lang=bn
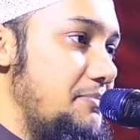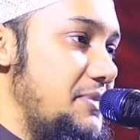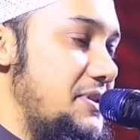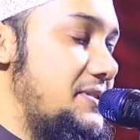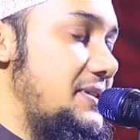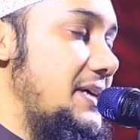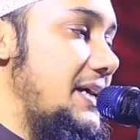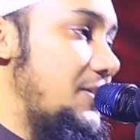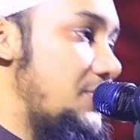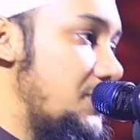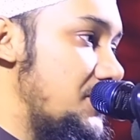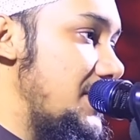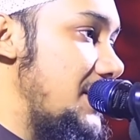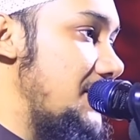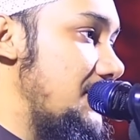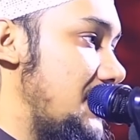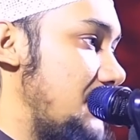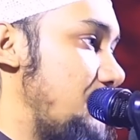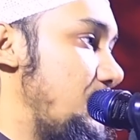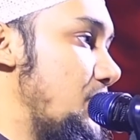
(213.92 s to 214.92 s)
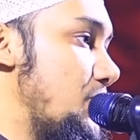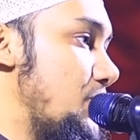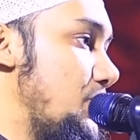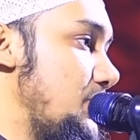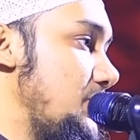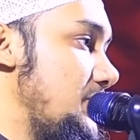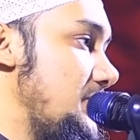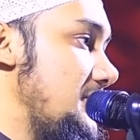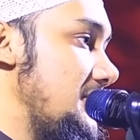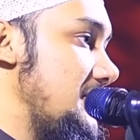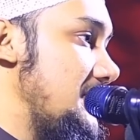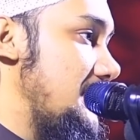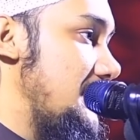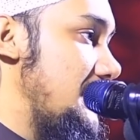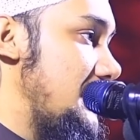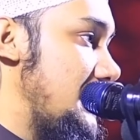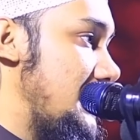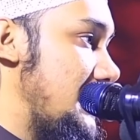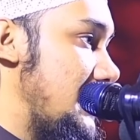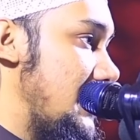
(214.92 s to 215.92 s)
বিস্তারিত জানতে পড়ুন
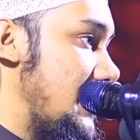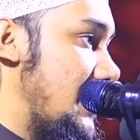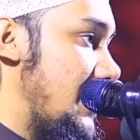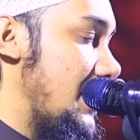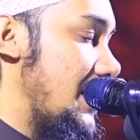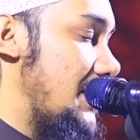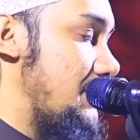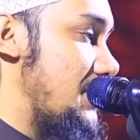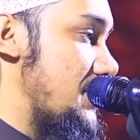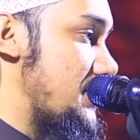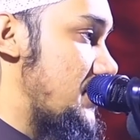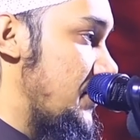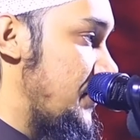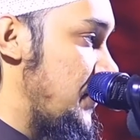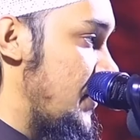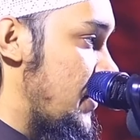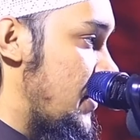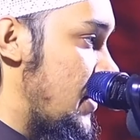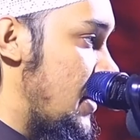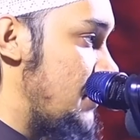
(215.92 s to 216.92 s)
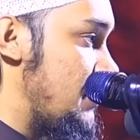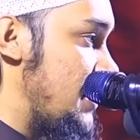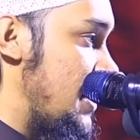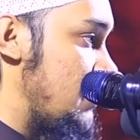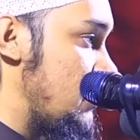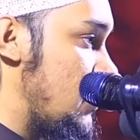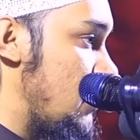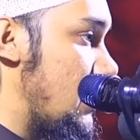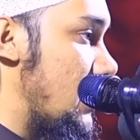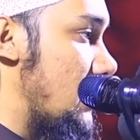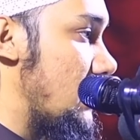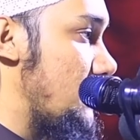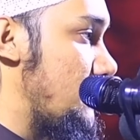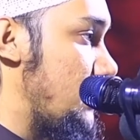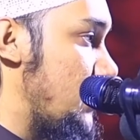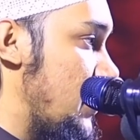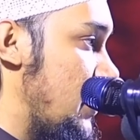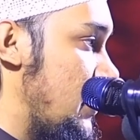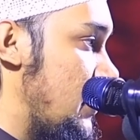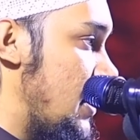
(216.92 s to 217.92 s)
আল্লামা শফিউর রহমান
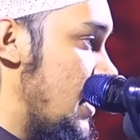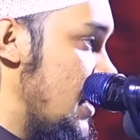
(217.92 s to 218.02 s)
মোবারকপুরি